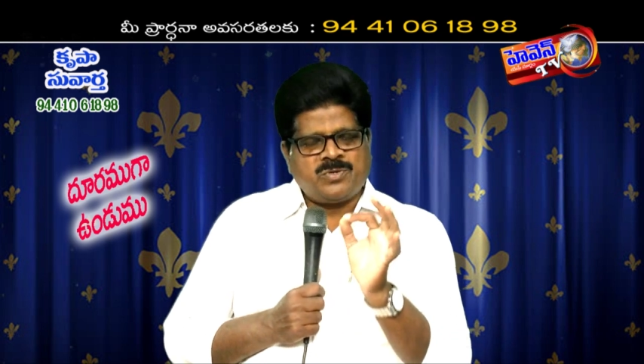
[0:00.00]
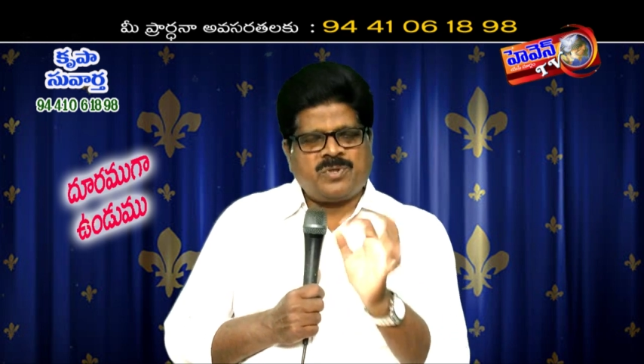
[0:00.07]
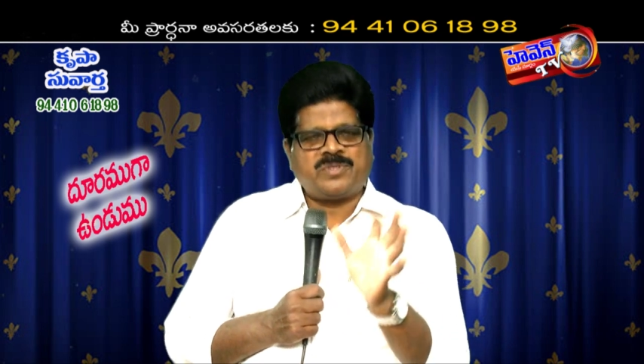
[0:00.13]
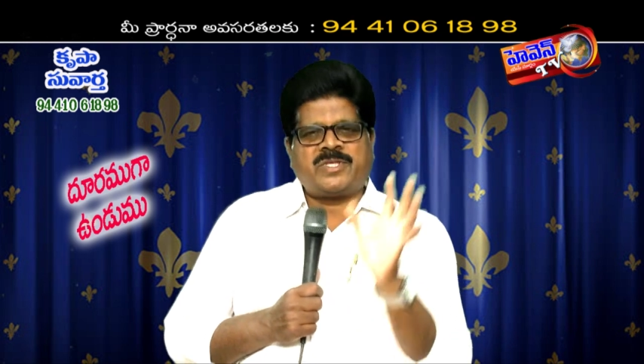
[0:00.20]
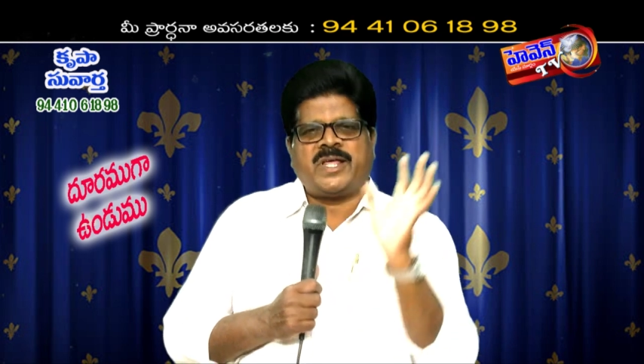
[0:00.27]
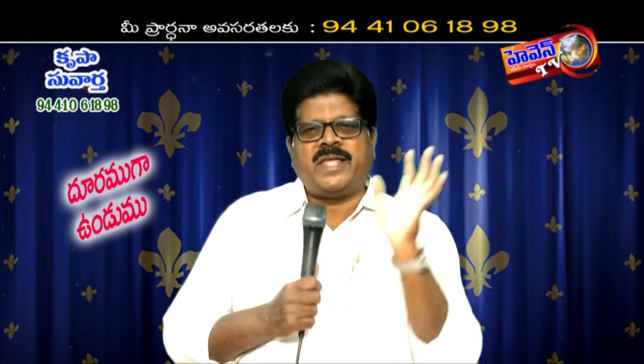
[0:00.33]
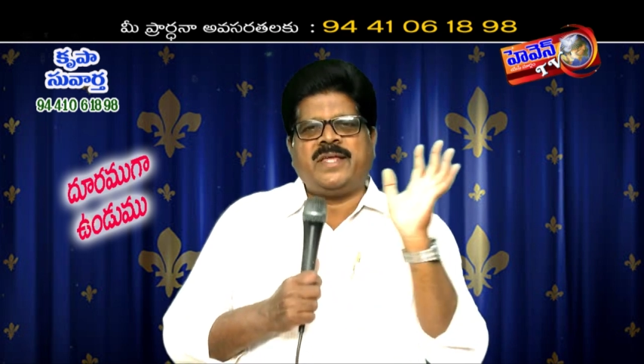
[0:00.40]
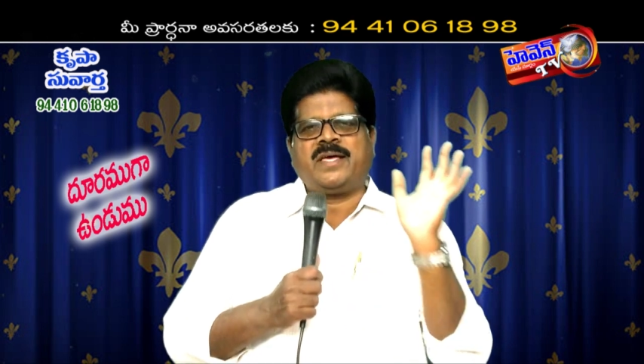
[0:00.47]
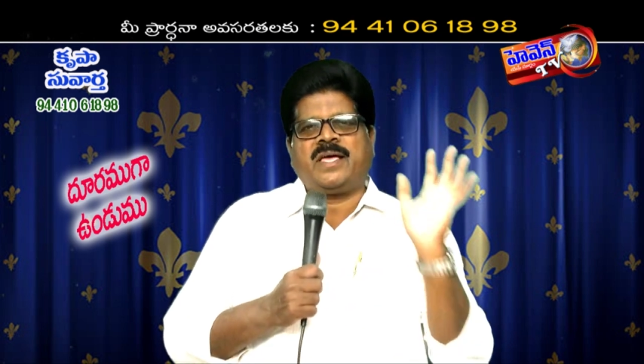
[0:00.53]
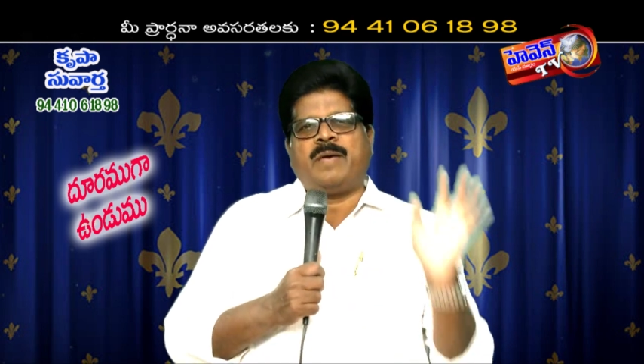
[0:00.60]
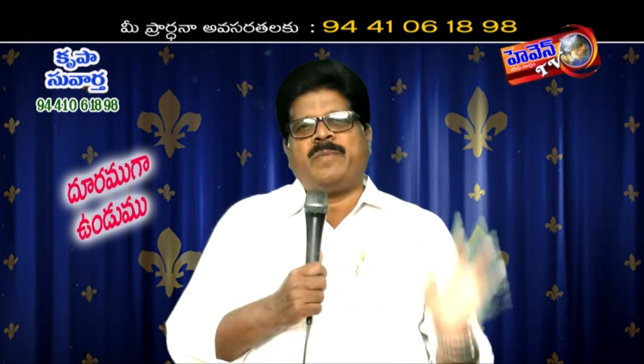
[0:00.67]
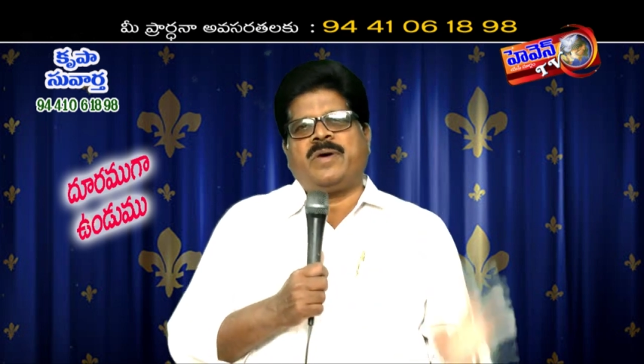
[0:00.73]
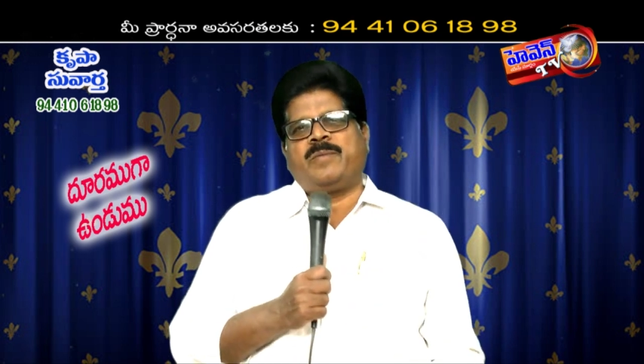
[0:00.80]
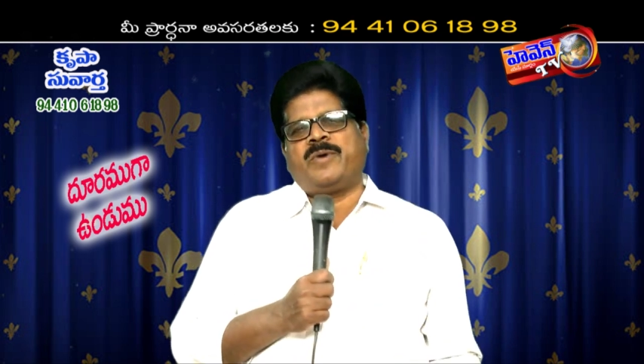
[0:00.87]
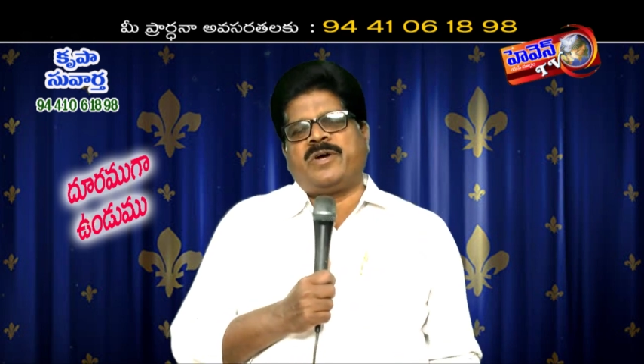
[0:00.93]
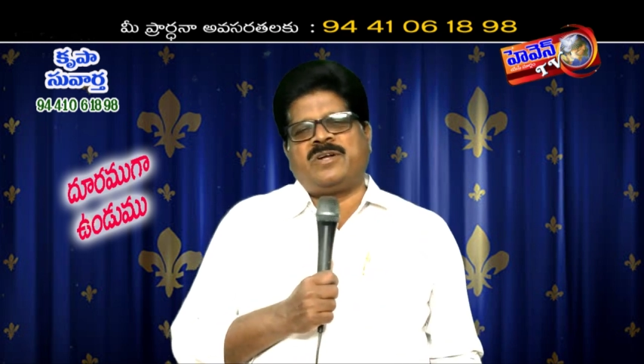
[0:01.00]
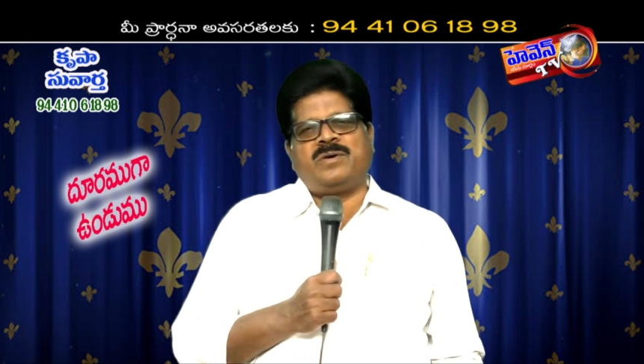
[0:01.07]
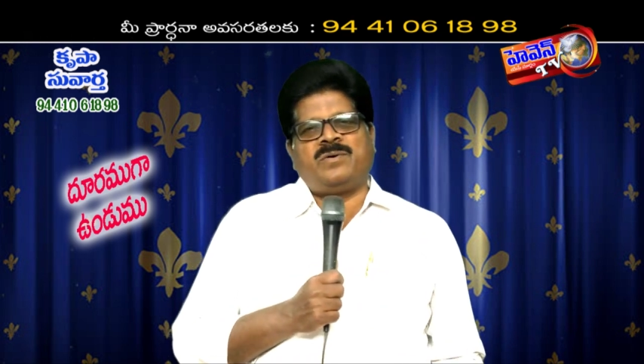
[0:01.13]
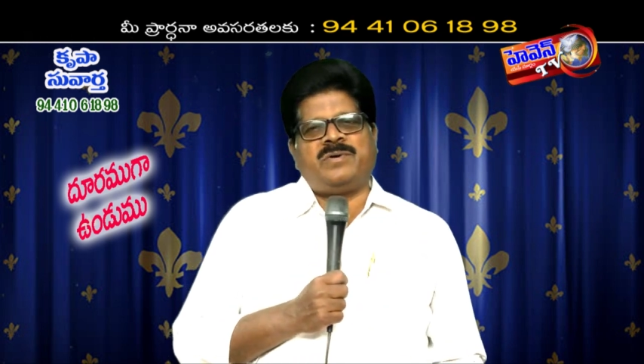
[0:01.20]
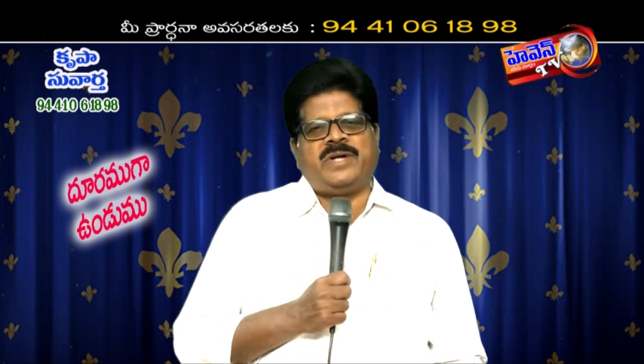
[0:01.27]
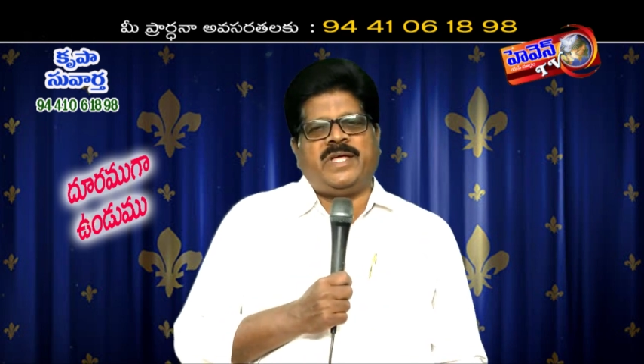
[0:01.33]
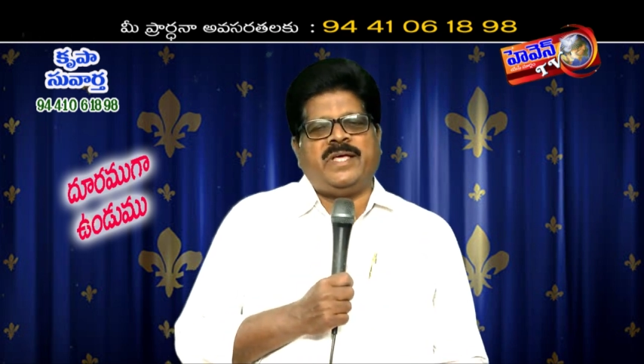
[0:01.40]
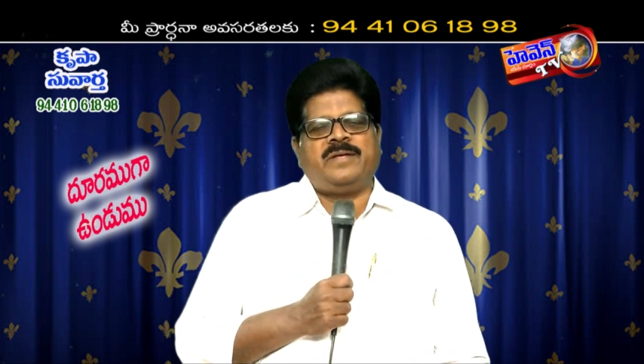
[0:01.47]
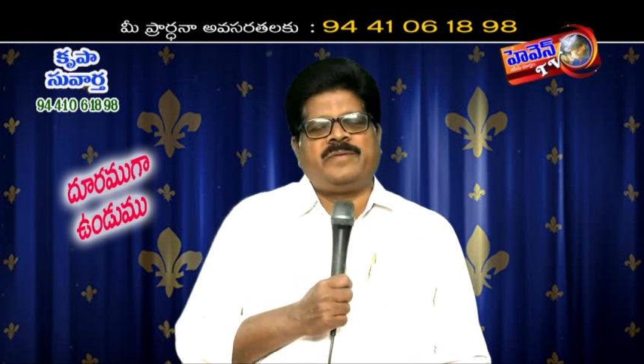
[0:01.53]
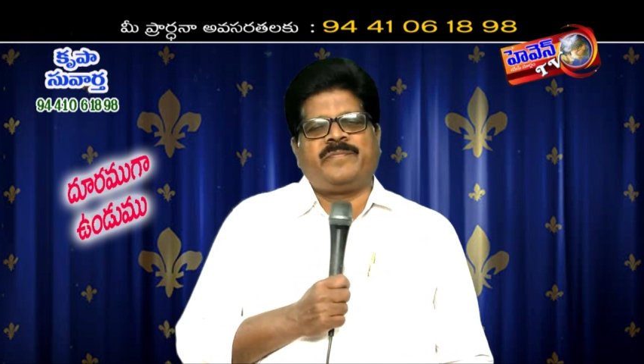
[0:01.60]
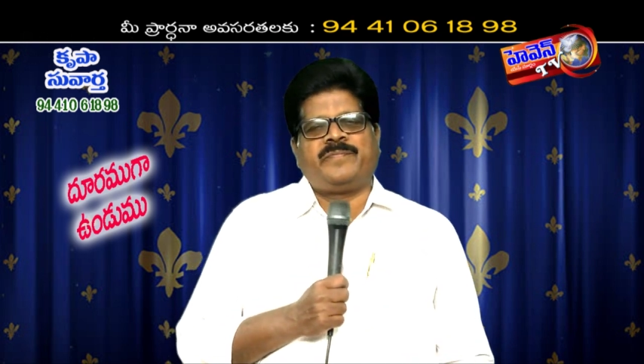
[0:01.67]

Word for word: సూత్రాన్ని గమ పట్టుకుంటే